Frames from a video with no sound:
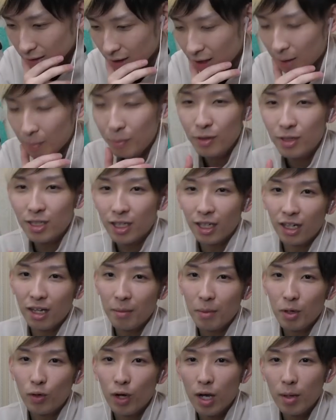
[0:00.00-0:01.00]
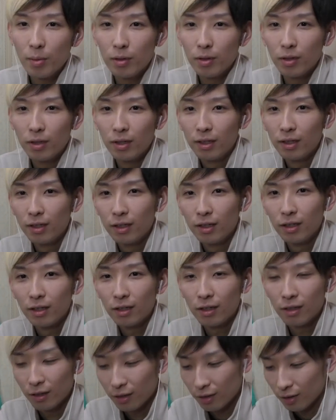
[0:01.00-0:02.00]
株式はレベル5。
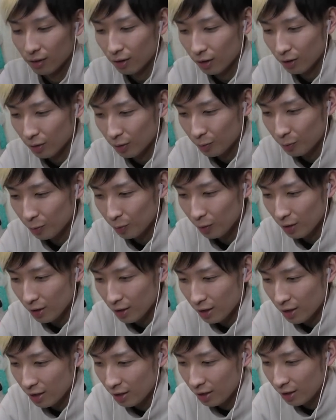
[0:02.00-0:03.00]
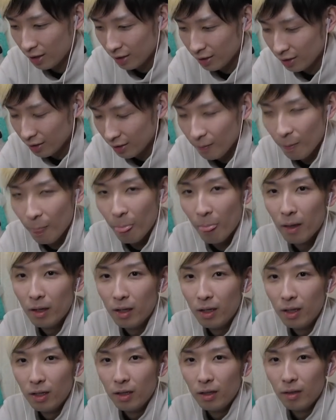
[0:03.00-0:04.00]
かっこええ。
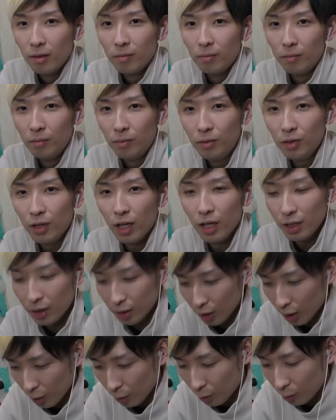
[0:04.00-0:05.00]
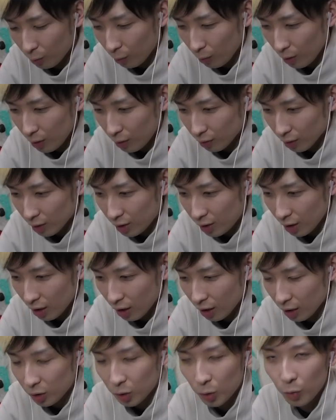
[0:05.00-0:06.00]
無駄にかっこええとか気
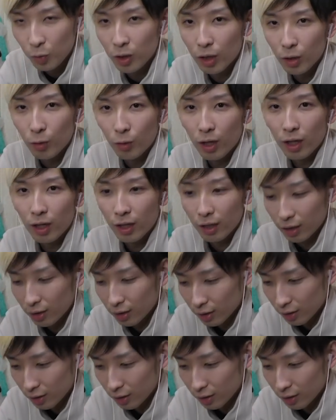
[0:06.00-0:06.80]
合入っとんな、これ。